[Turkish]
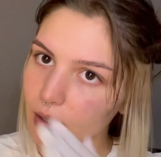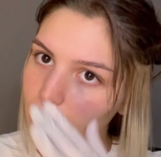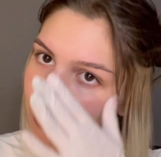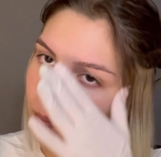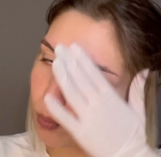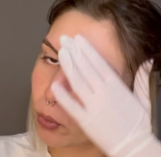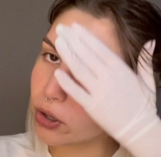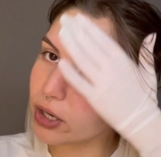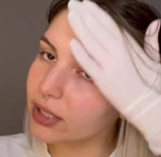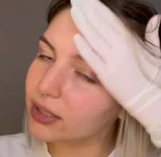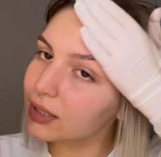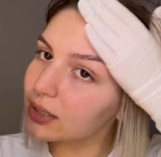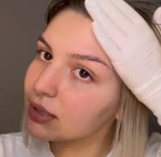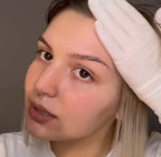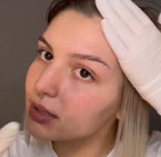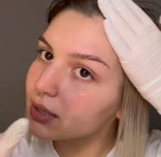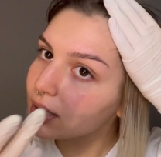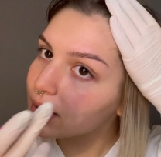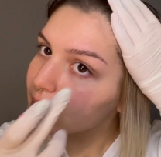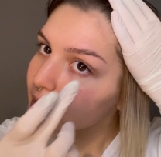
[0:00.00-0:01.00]

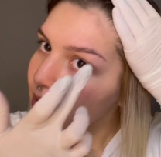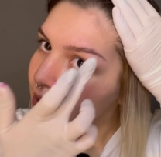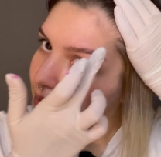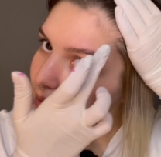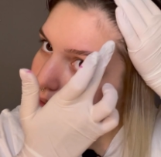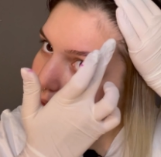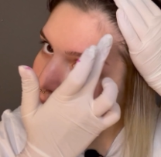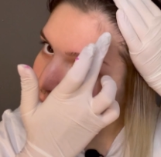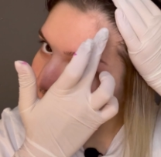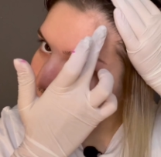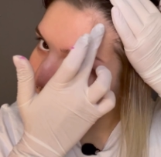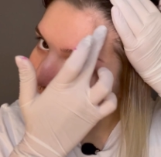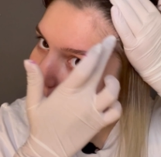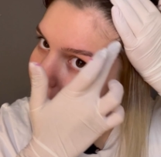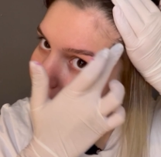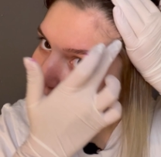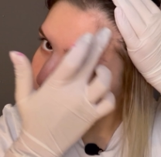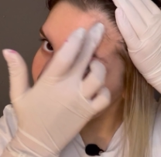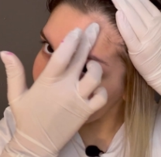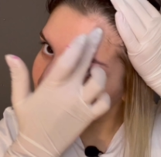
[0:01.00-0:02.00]
Boyanın
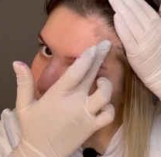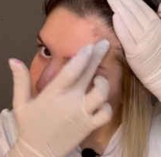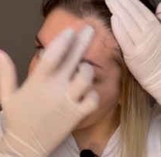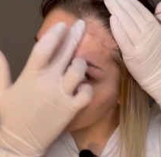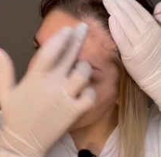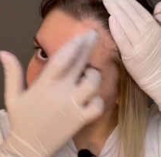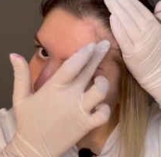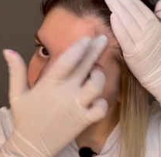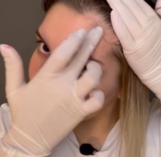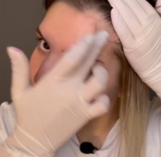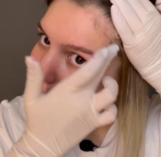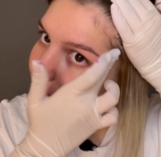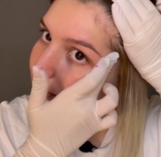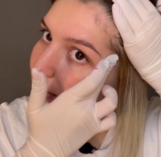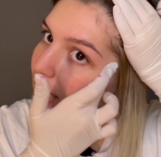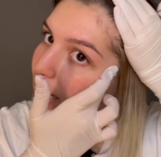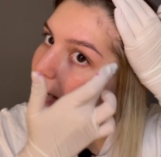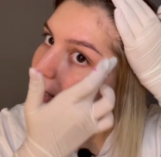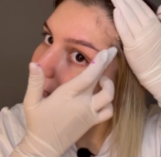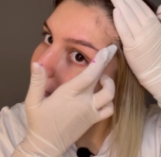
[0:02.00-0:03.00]
değmesini istemediğim
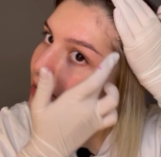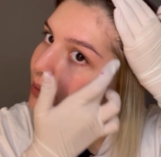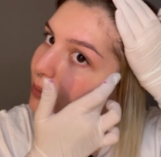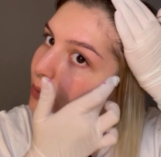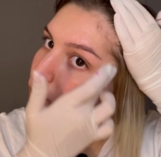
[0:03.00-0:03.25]
yerlerime